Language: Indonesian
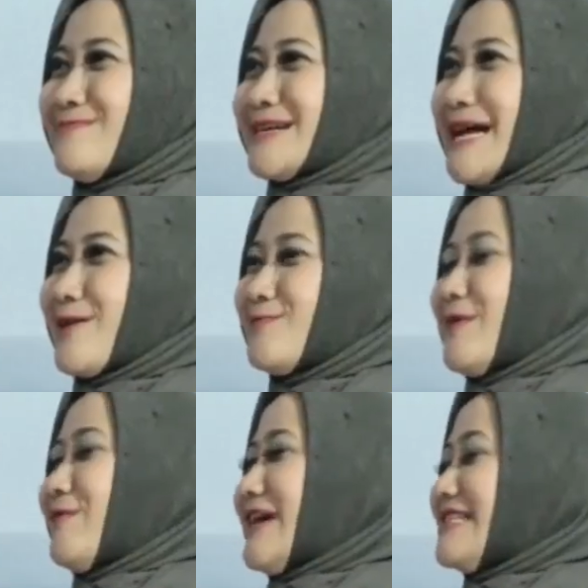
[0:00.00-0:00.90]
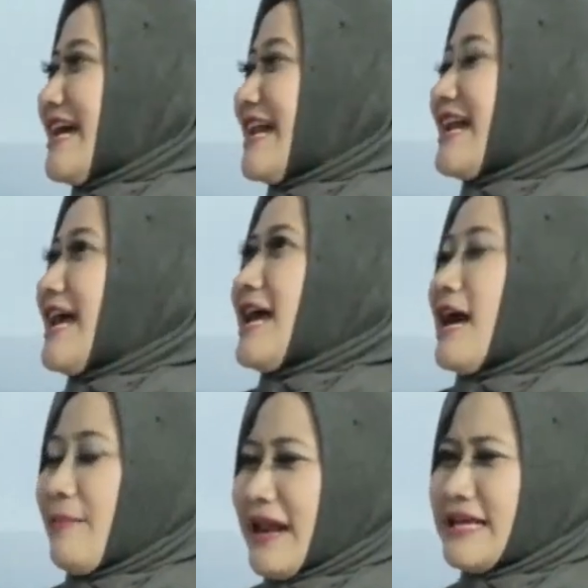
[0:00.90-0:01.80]
mengganggu pengguna jalan. Yeah.
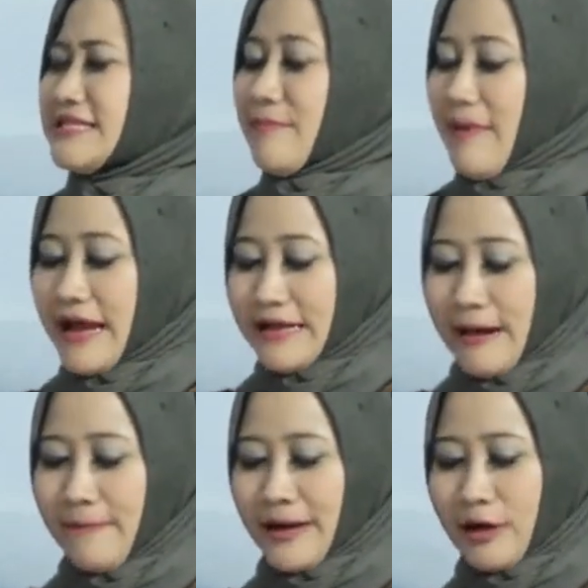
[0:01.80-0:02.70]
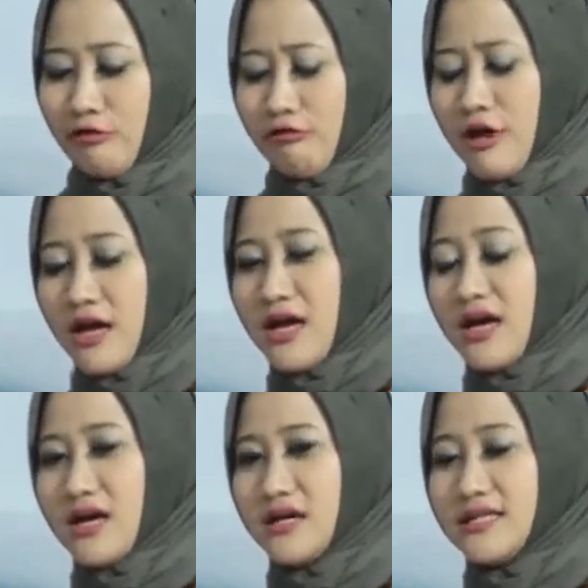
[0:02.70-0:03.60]
Apalagi sih Pak yang perlu
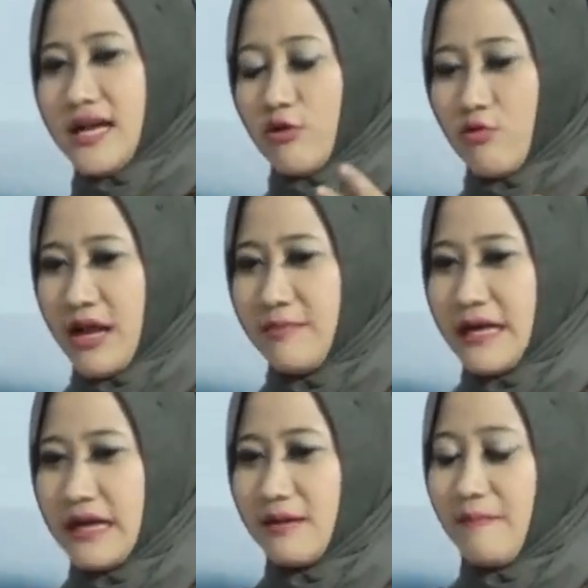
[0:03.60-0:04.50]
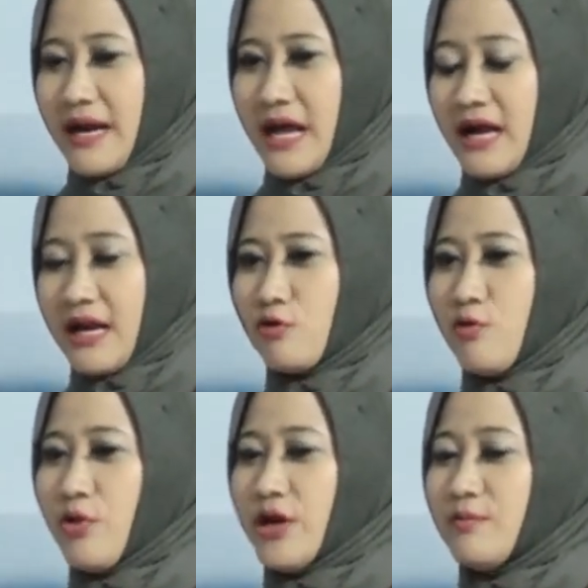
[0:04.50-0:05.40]
uh, dilakukan biar penanganan
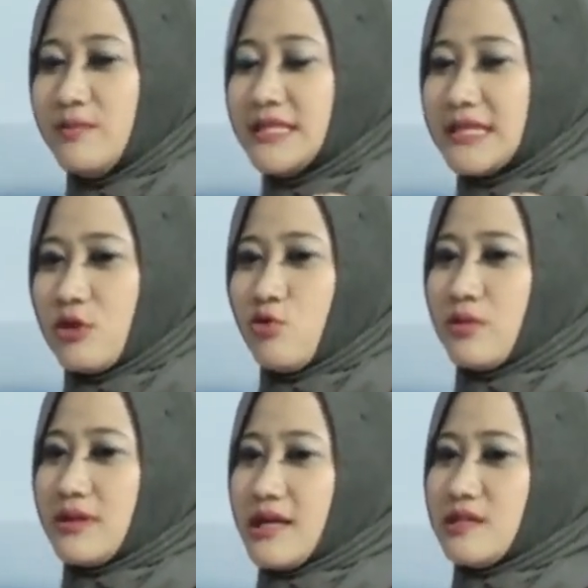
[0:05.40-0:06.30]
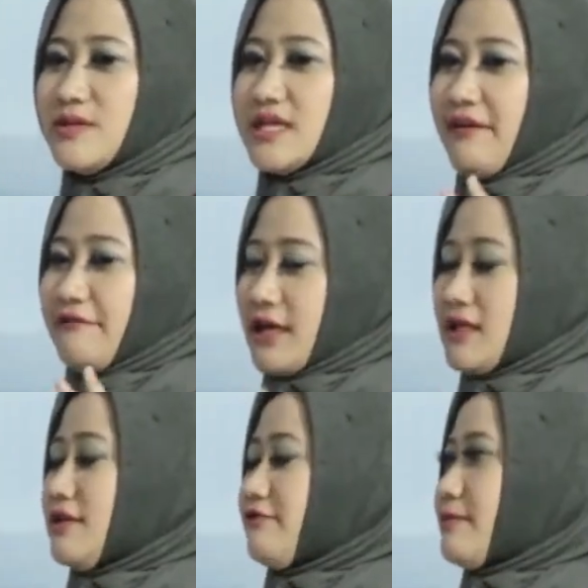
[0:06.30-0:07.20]
kumuh ini bisa tuntas, bisa
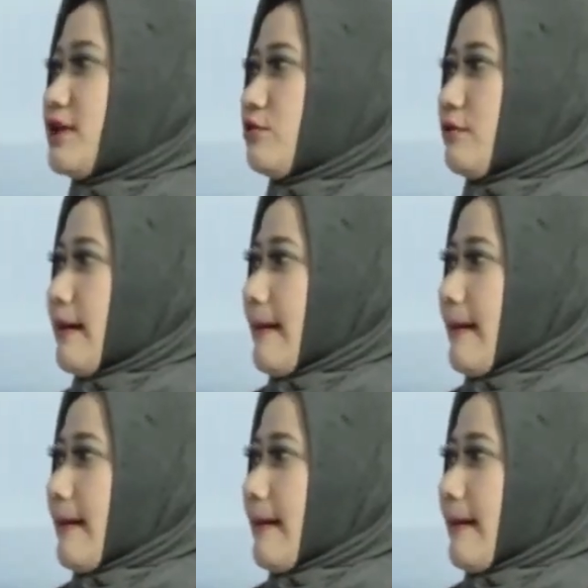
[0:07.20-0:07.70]
efektif begitu?